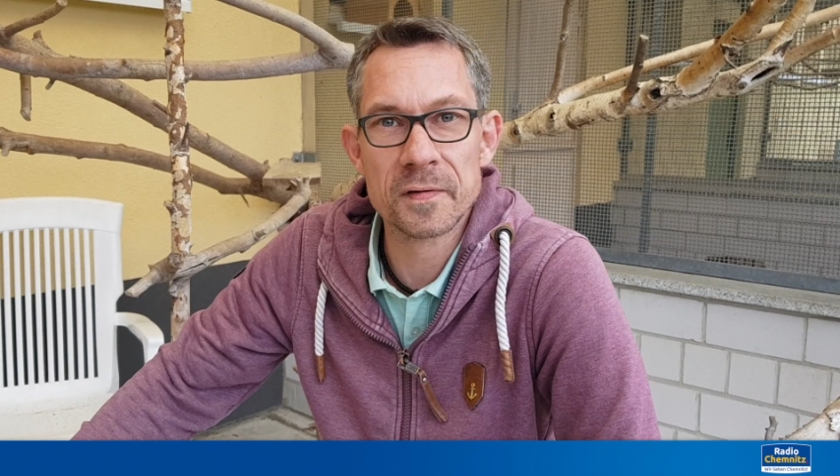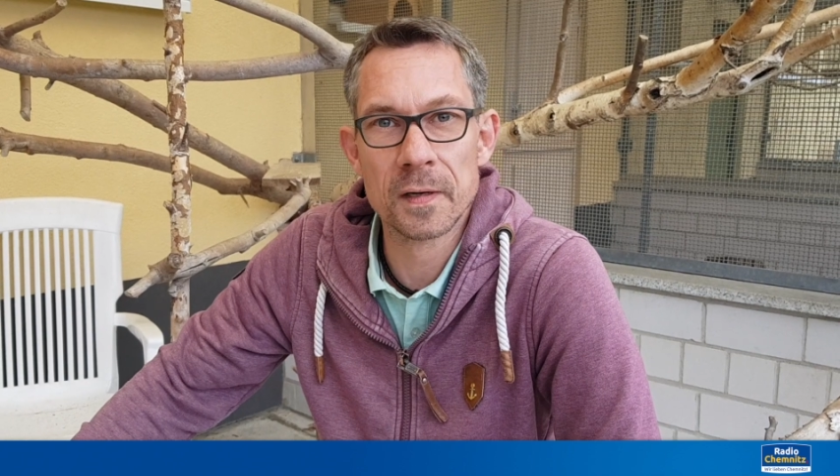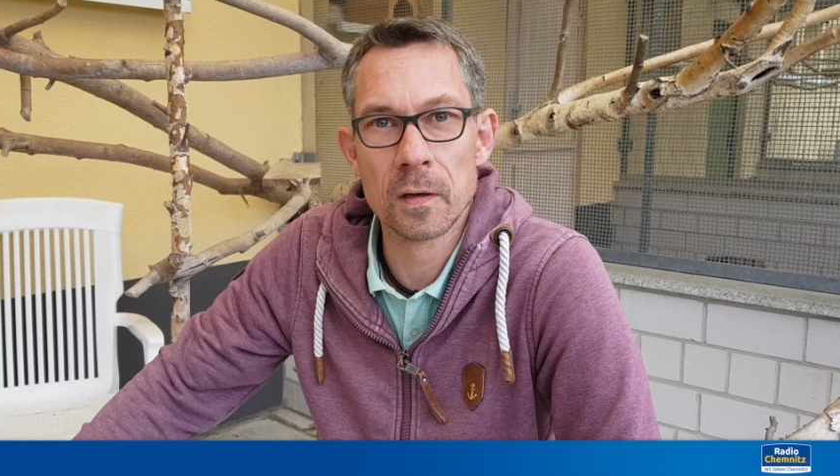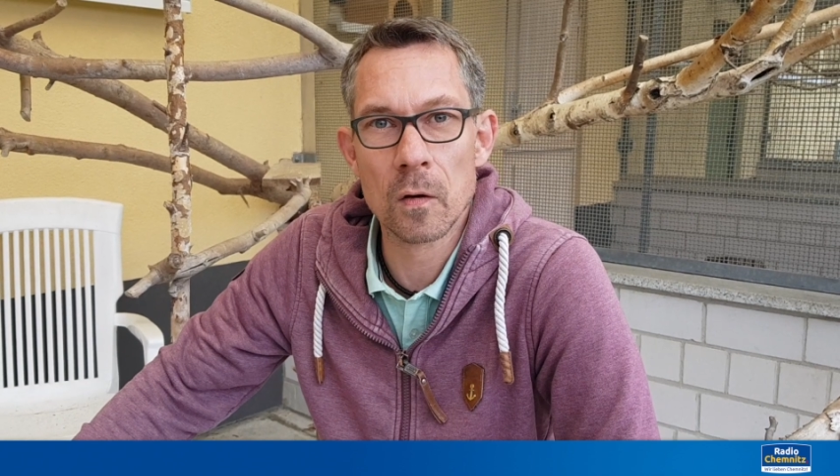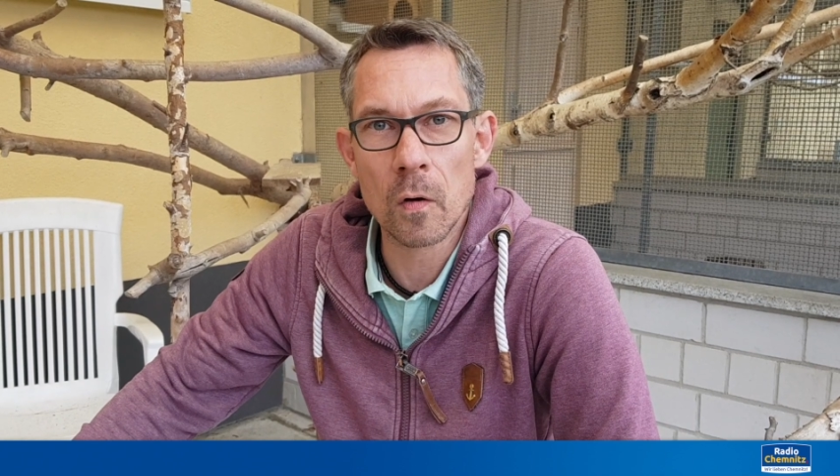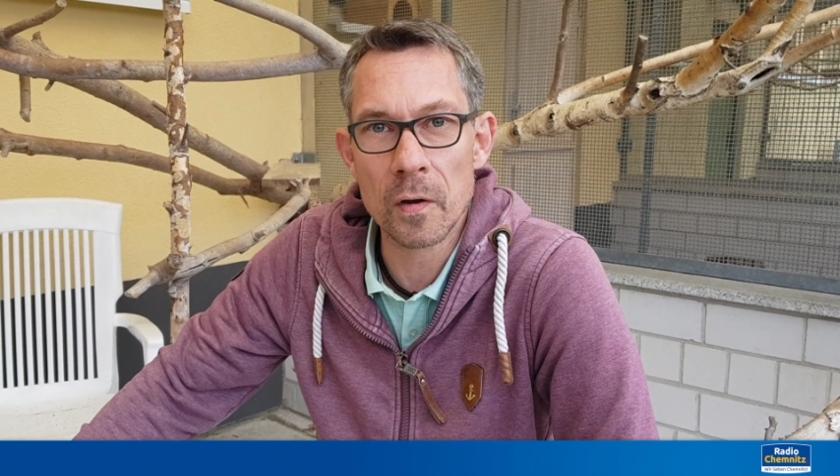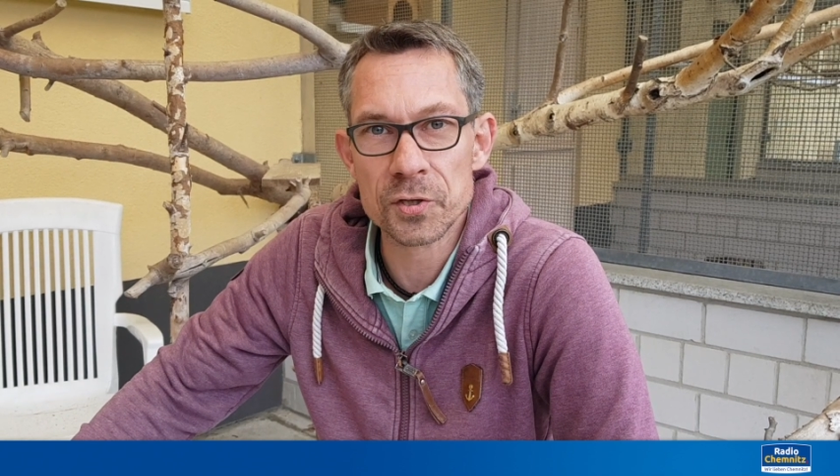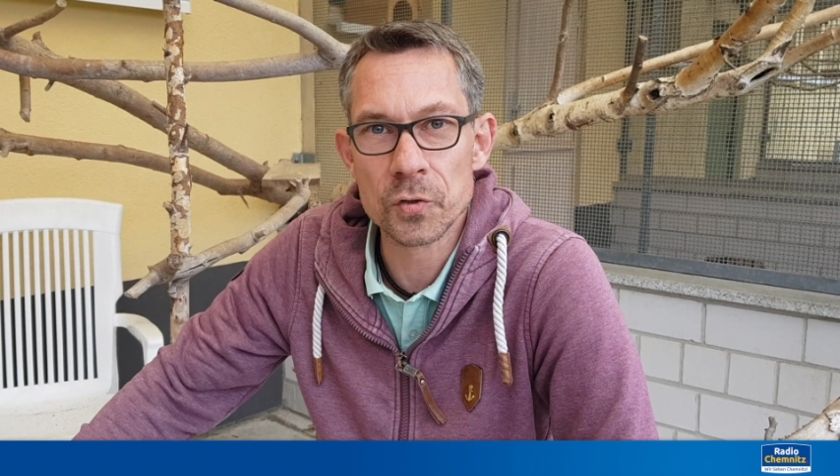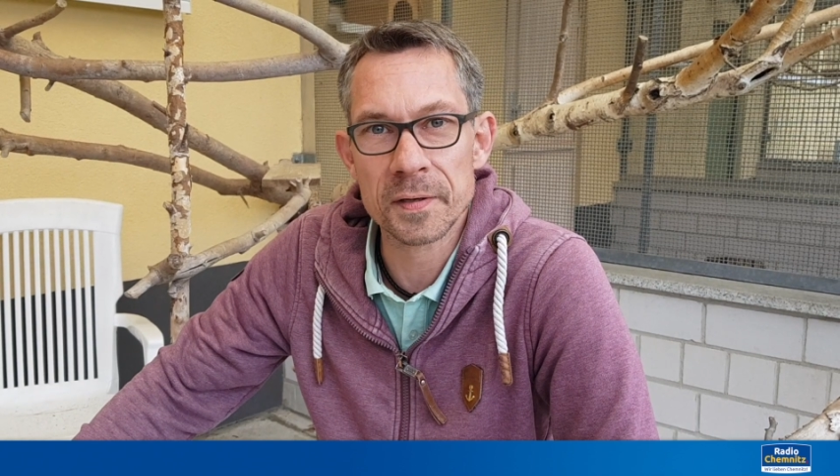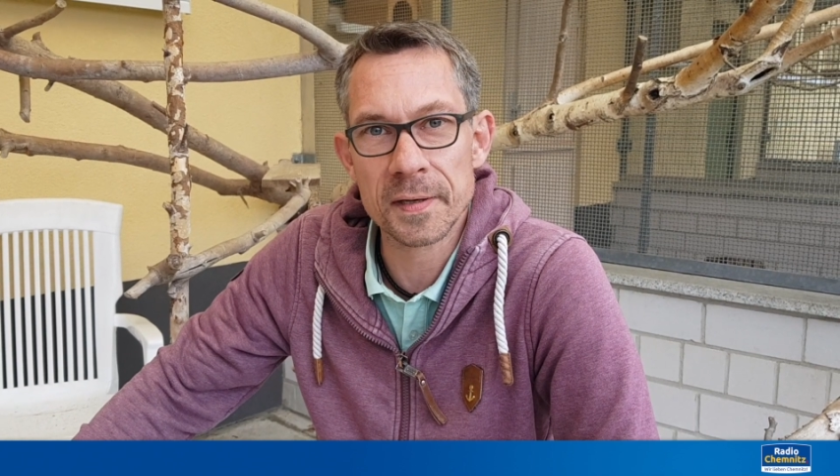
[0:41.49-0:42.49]
viele
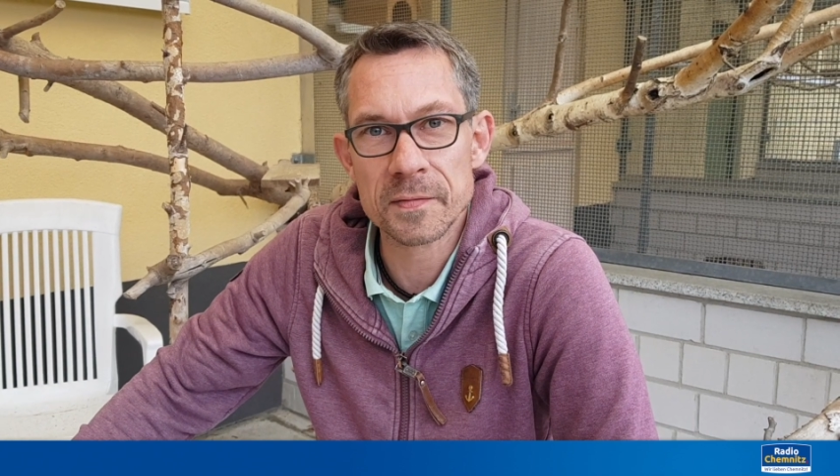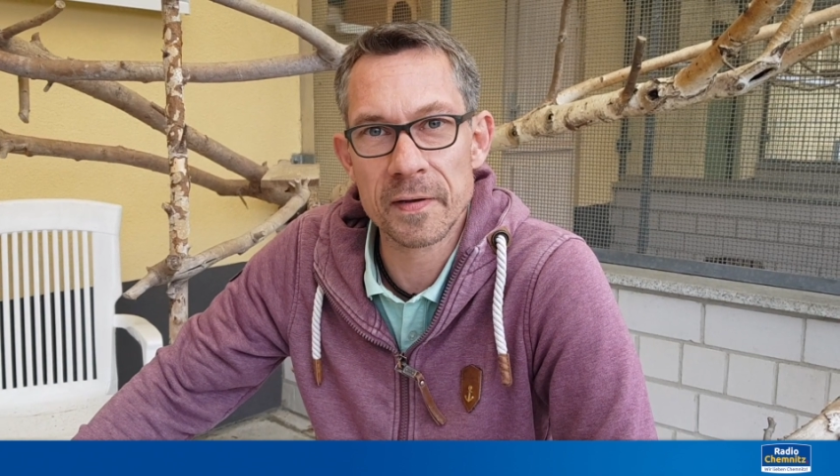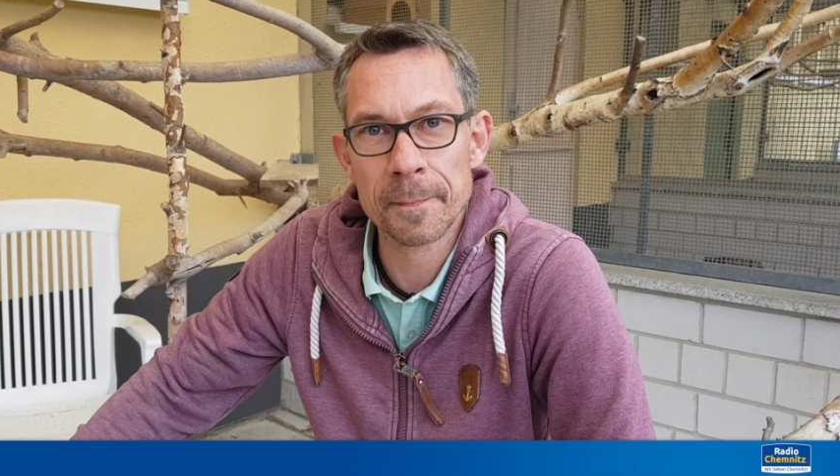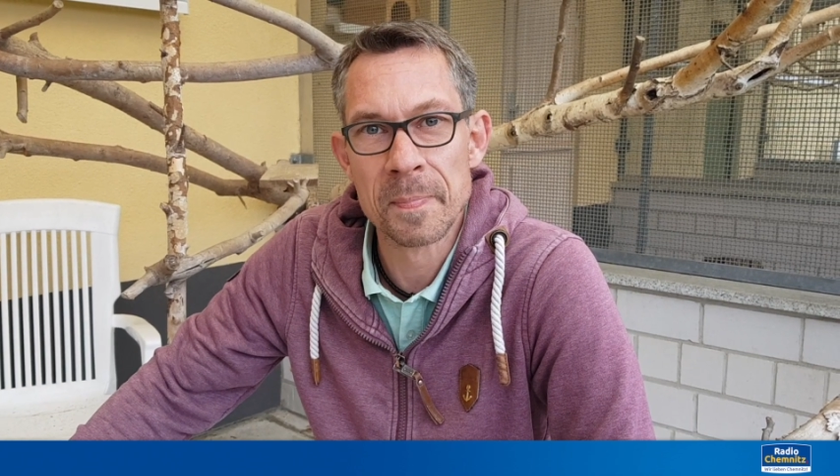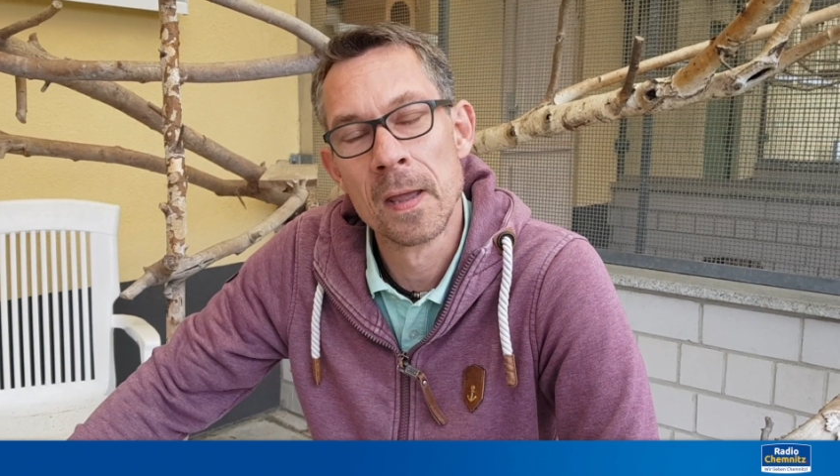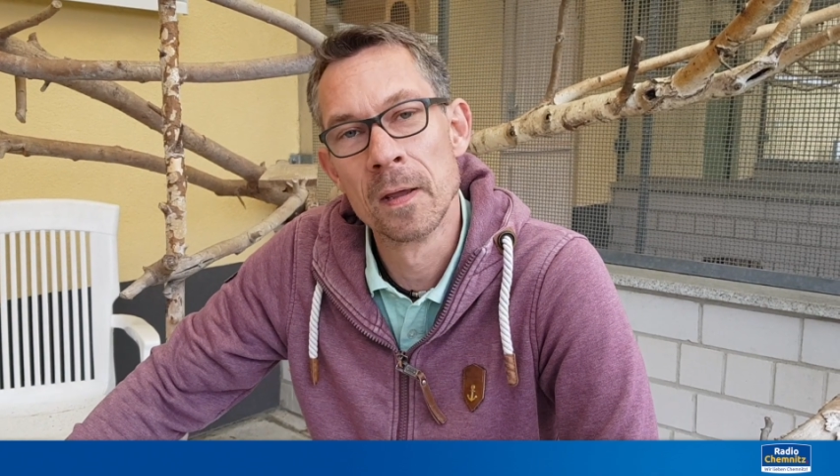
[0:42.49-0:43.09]
Geräusche und deswegen